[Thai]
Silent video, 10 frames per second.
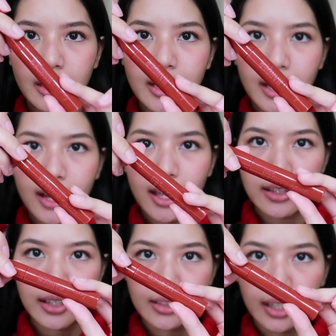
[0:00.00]
นี่นะคะ
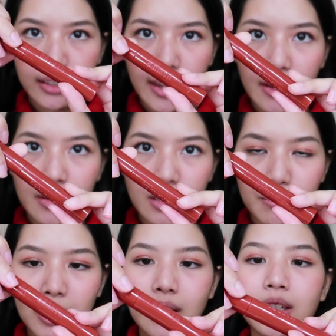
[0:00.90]
สีจากแท่งก็จะ
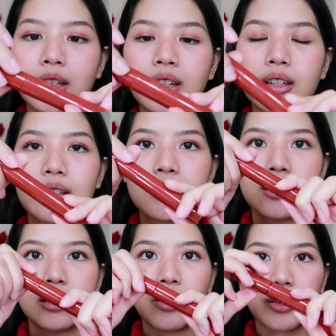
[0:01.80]
เป็นอย่างนี้
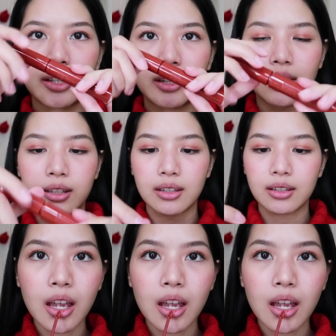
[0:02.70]
สีออกอิดอิด